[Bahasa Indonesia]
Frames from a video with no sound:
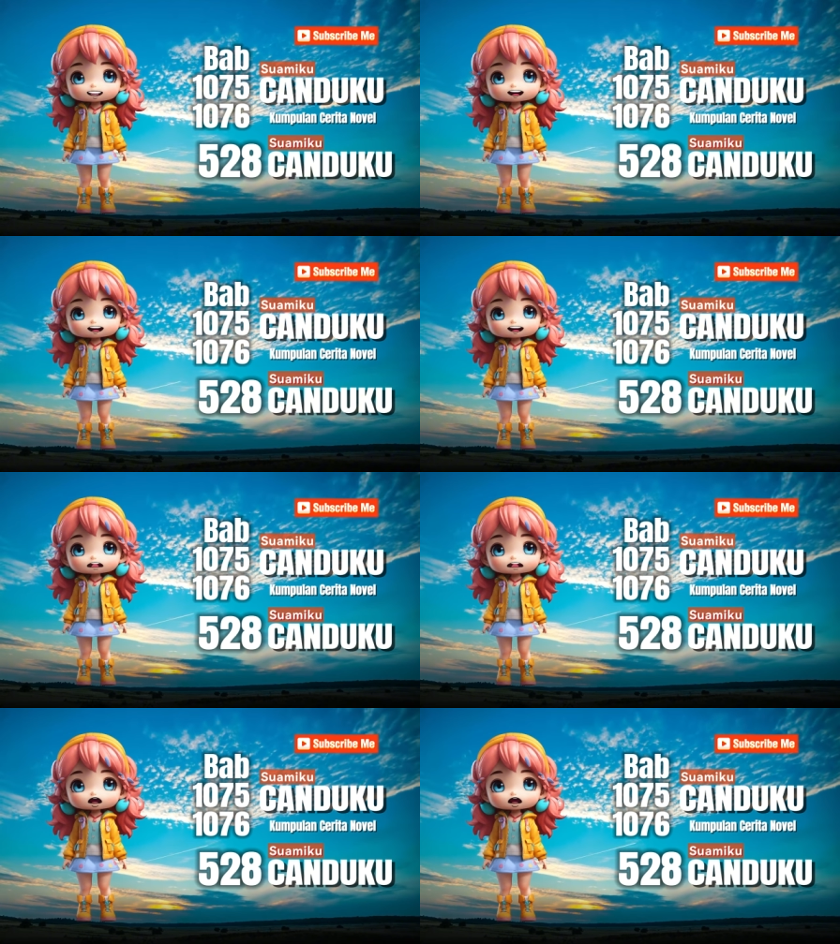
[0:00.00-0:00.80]
lalu
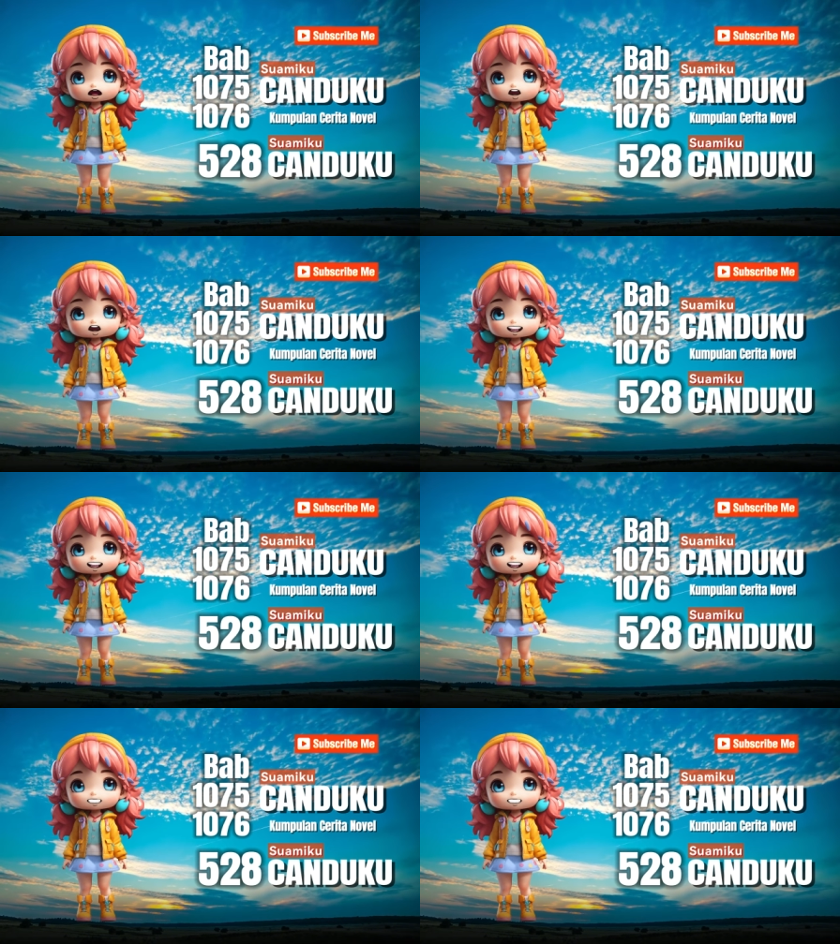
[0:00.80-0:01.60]
pergi ke meja
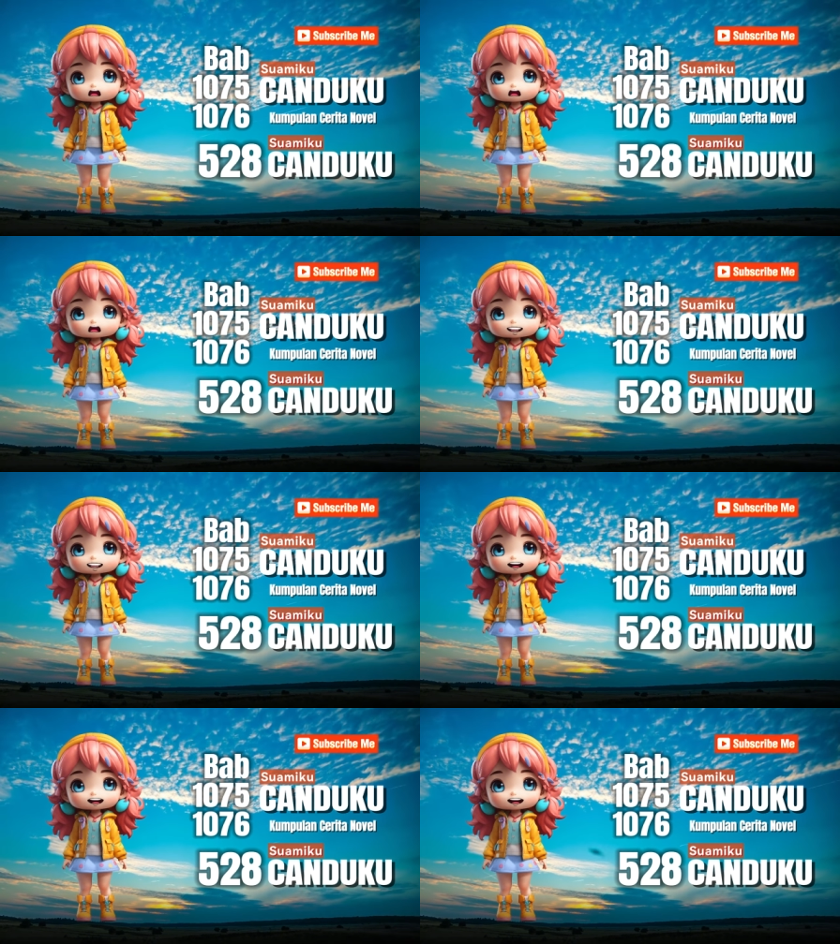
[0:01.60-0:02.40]
rias untuk
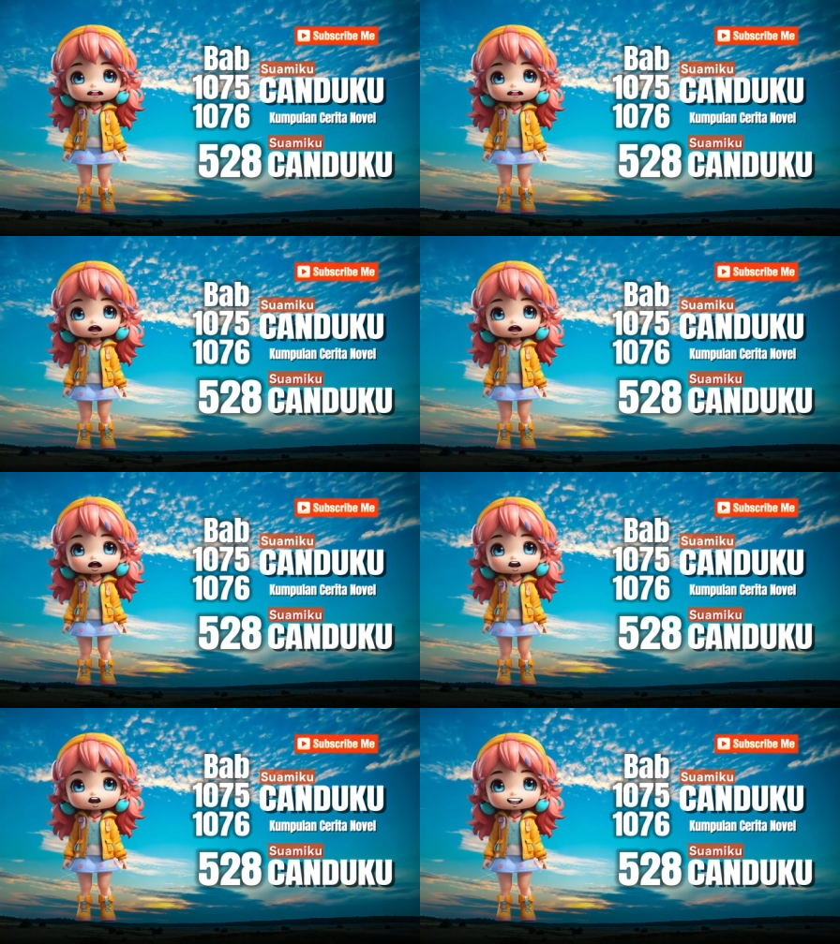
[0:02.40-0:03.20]
memakai skincare.